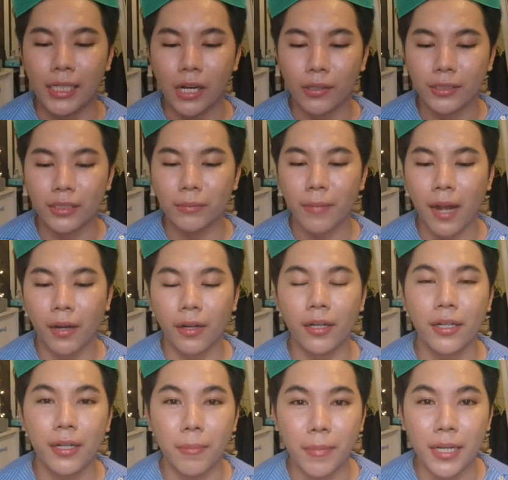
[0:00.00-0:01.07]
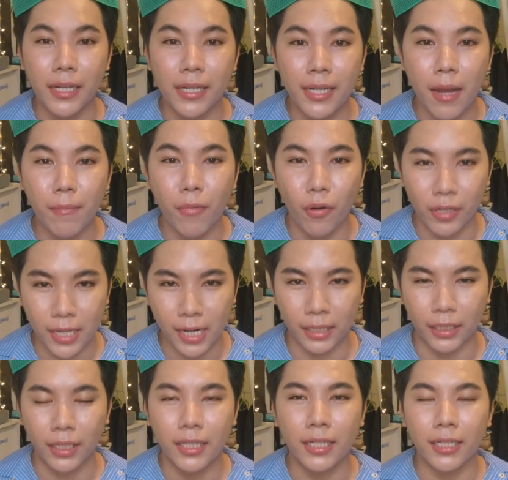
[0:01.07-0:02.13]
ที่เราซื้อมาก็คือ Medium m o y e n
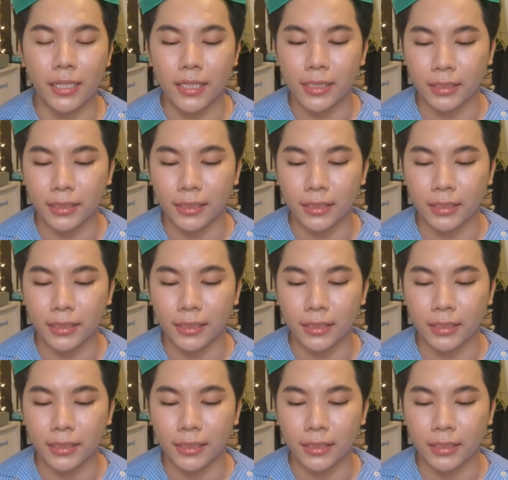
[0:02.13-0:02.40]
ก็คือ